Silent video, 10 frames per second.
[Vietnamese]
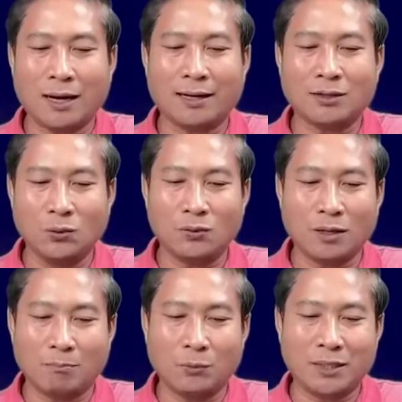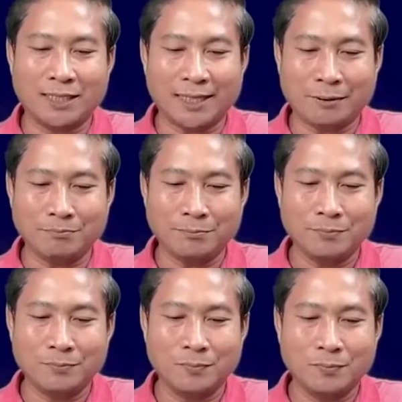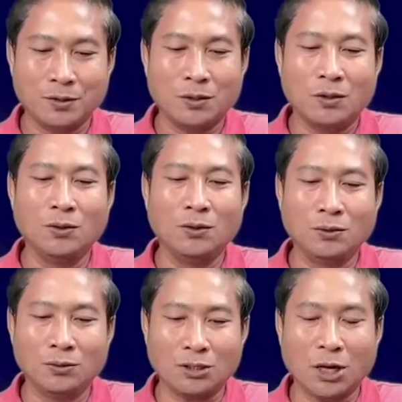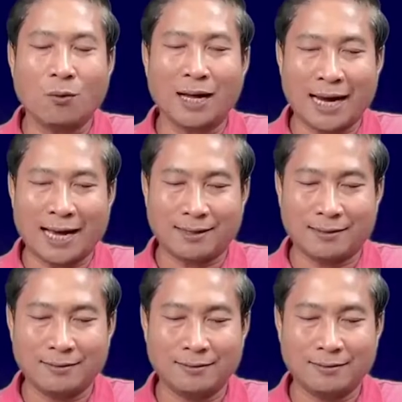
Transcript: ở dụ đập buồn chân nắm cứ trong khăn